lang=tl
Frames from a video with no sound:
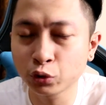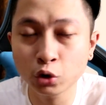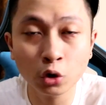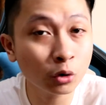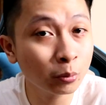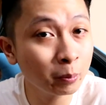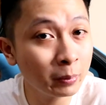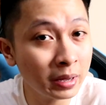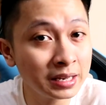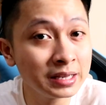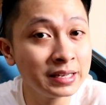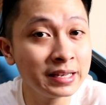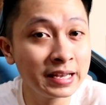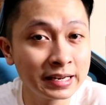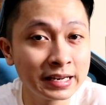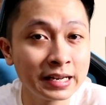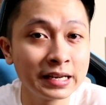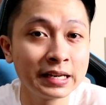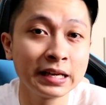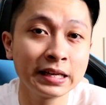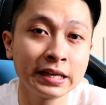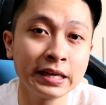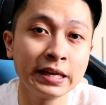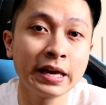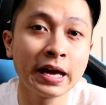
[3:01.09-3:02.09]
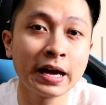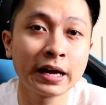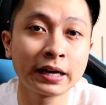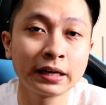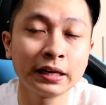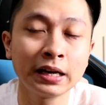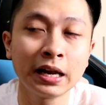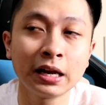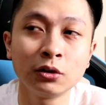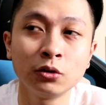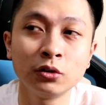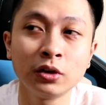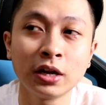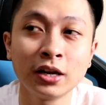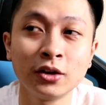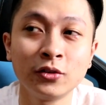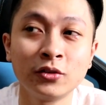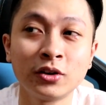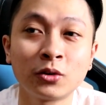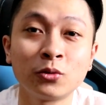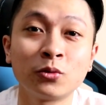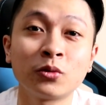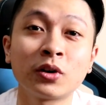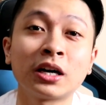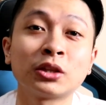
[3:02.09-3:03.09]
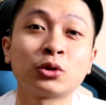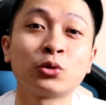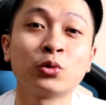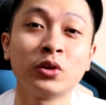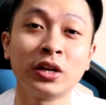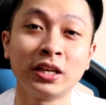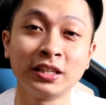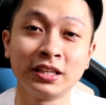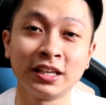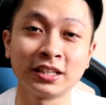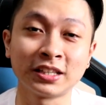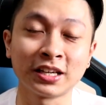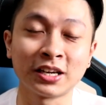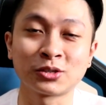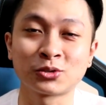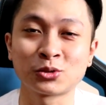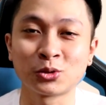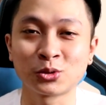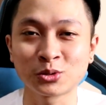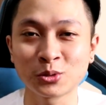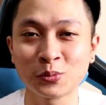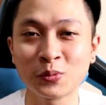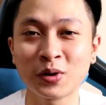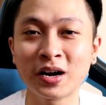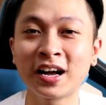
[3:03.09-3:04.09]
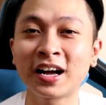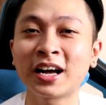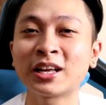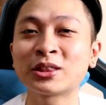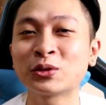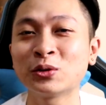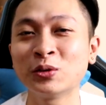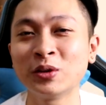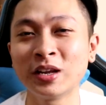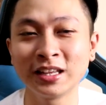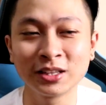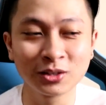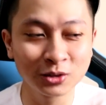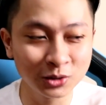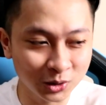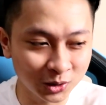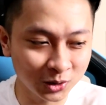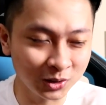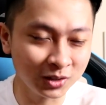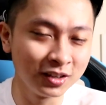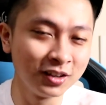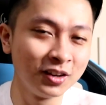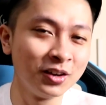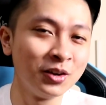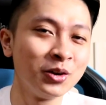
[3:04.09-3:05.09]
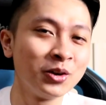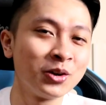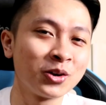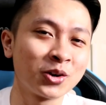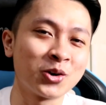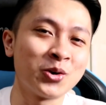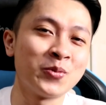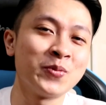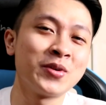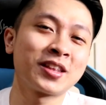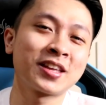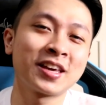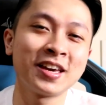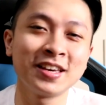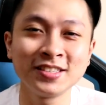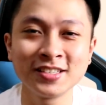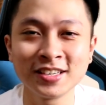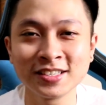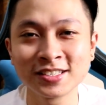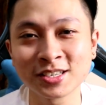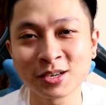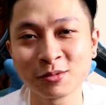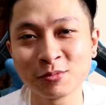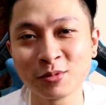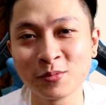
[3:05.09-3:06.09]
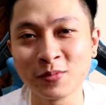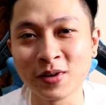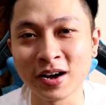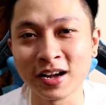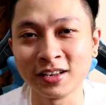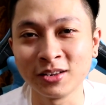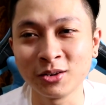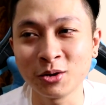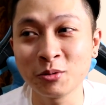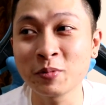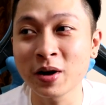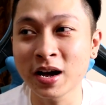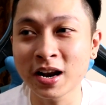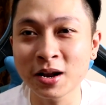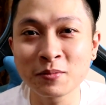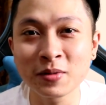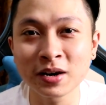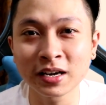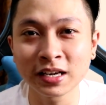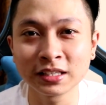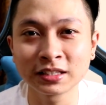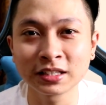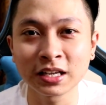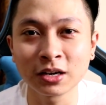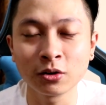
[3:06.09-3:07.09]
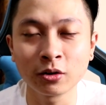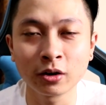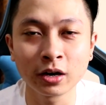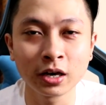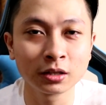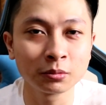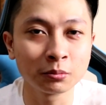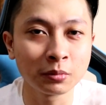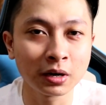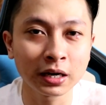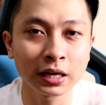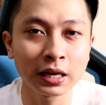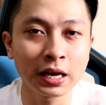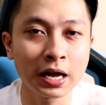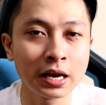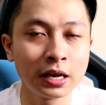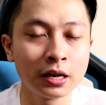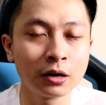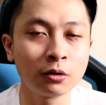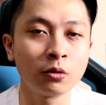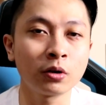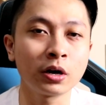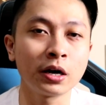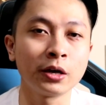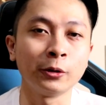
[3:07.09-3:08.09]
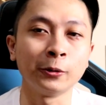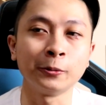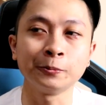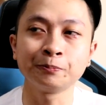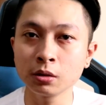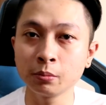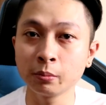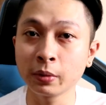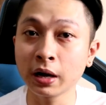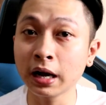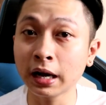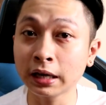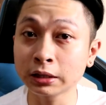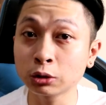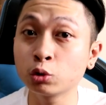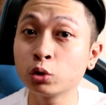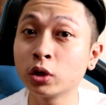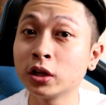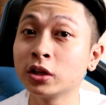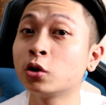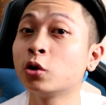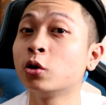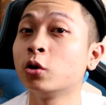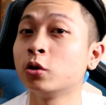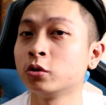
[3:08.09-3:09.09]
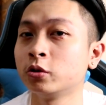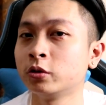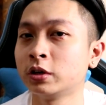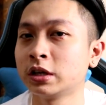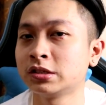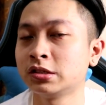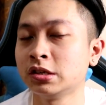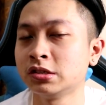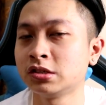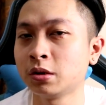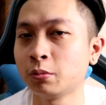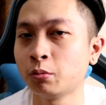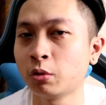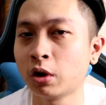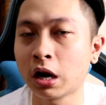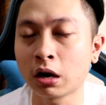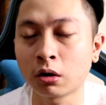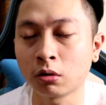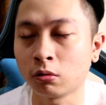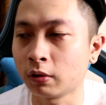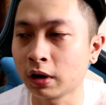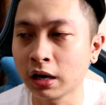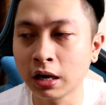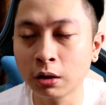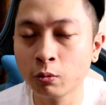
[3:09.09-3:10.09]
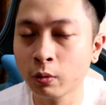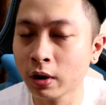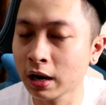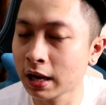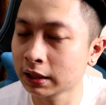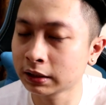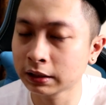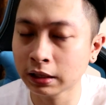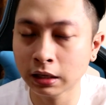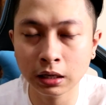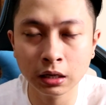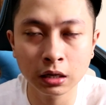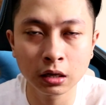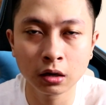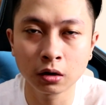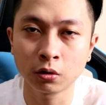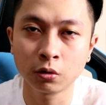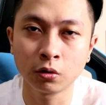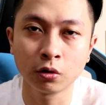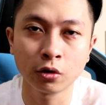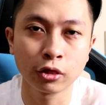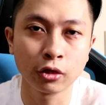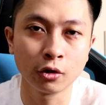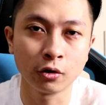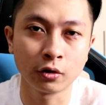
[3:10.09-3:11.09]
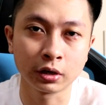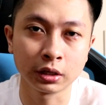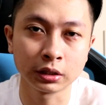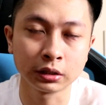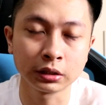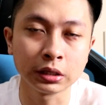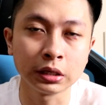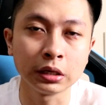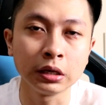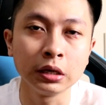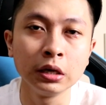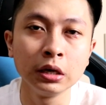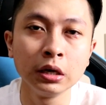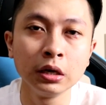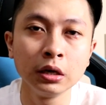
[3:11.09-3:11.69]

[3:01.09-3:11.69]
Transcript: Normal yan na nangyayari, lalo-lalo na kung katulad kita. So sa mga katulad ko, Comment kayo dyan sa baba, no? Para makita ko kayo at makilala ko kayo. Mga katulad ko, nung nagsisimula ko, walang-wala talaga akong authority.